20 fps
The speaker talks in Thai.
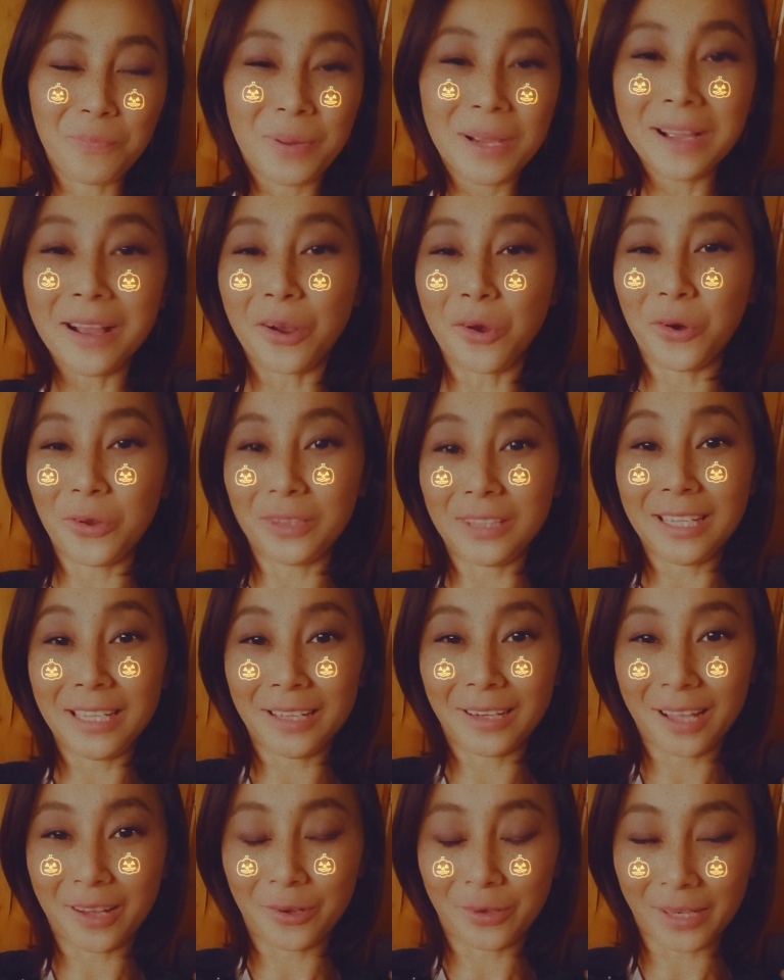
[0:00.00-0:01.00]
อคนที่
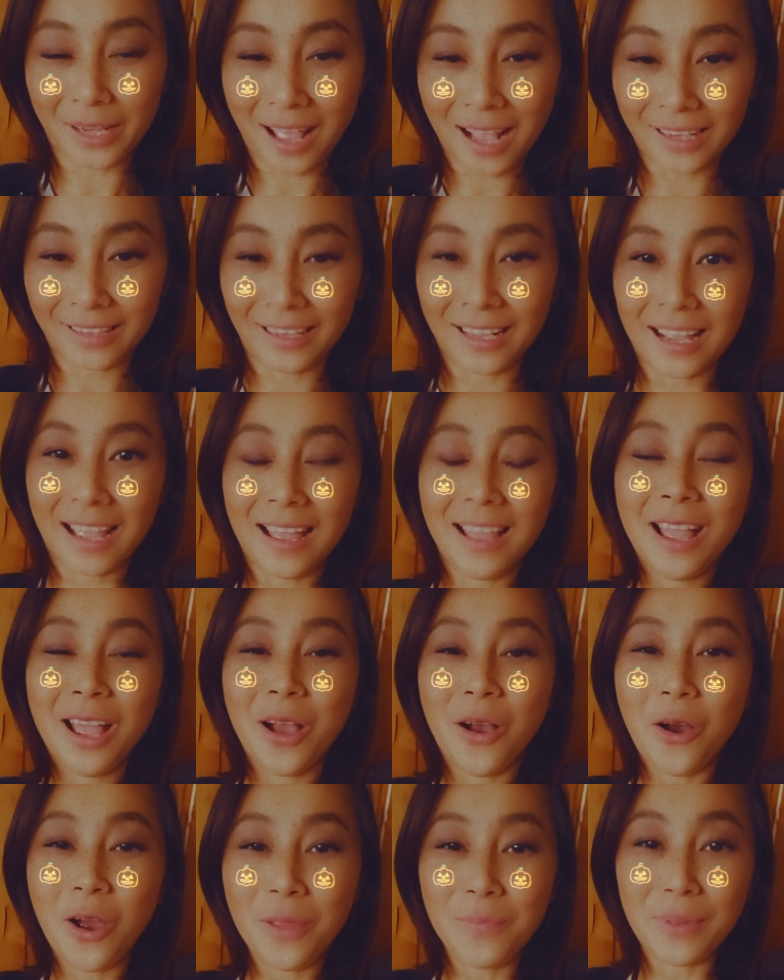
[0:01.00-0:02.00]
เรารักนะคะ
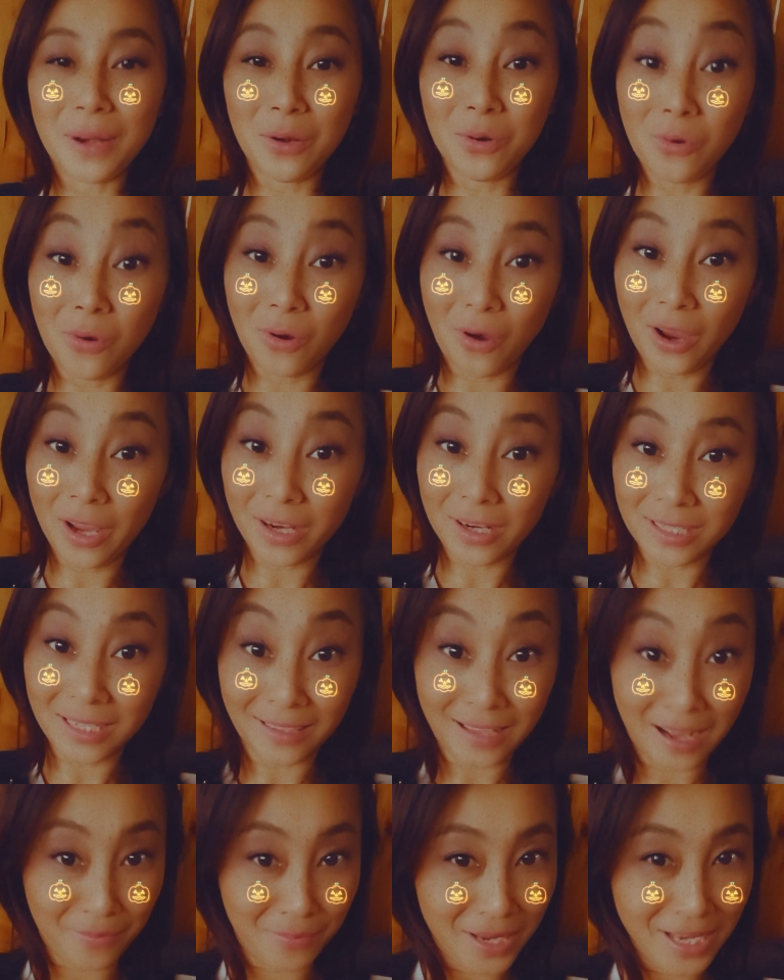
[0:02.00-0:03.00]
อ้อยเป็นลูกอ้อยก็จะ
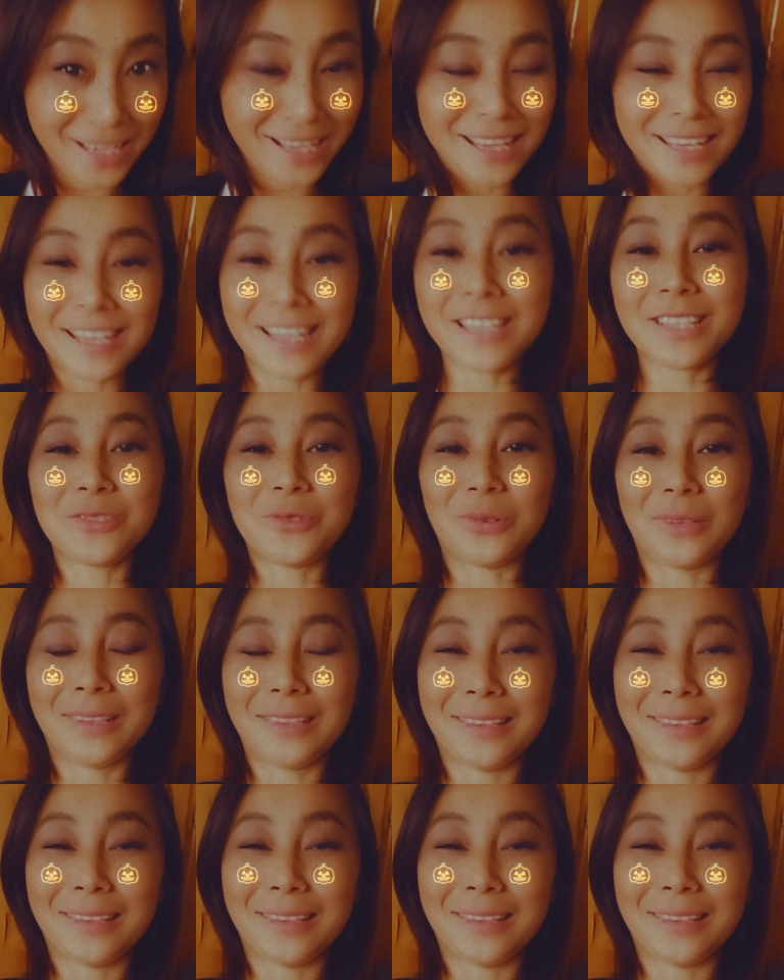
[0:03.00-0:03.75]
ทำให้ดีที่สุด